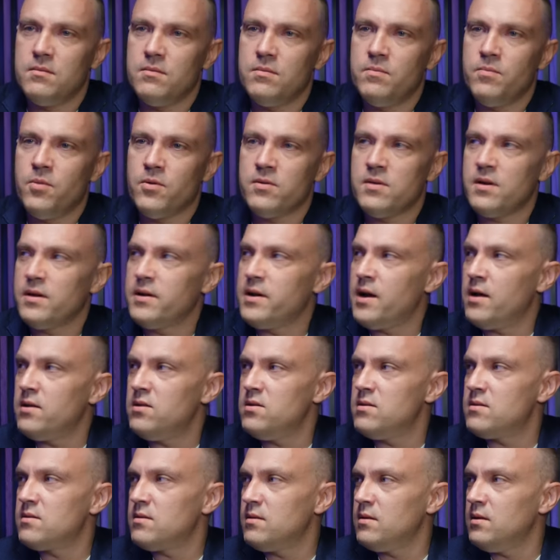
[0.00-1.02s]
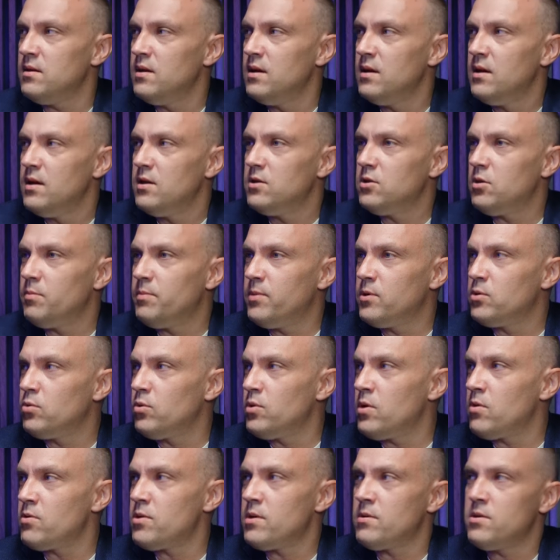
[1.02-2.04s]
y, poza granic i
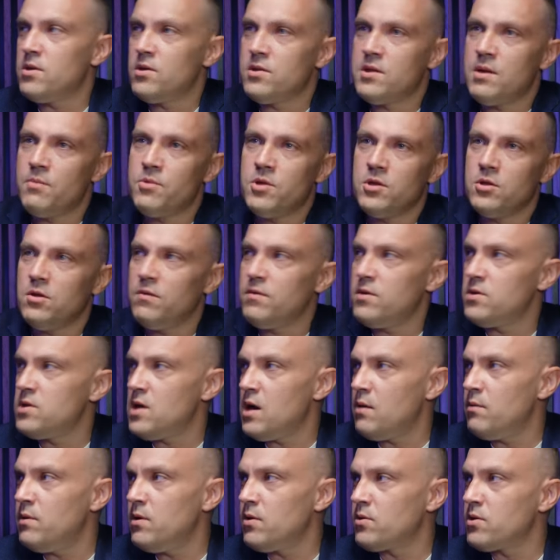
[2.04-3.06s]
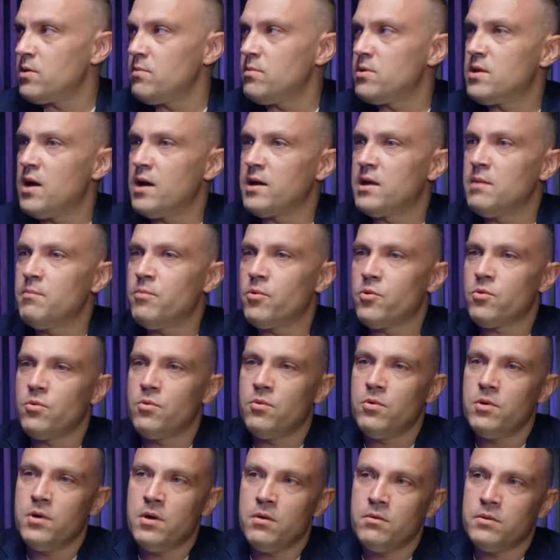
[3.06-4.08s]
dopytują się, gdzieś tam się dowiedziały o czymś takim,
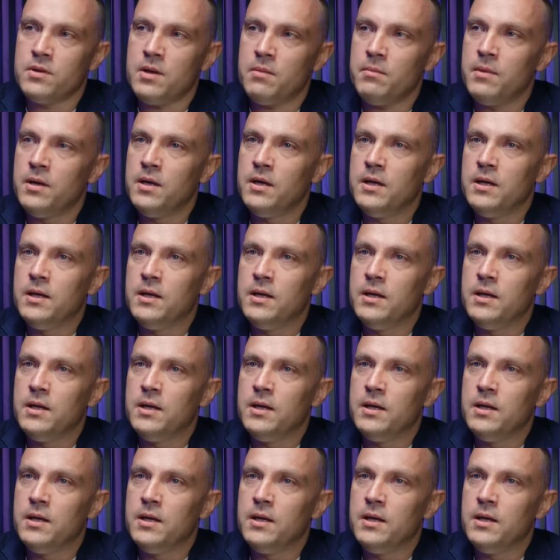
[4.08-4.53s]
poszukują tam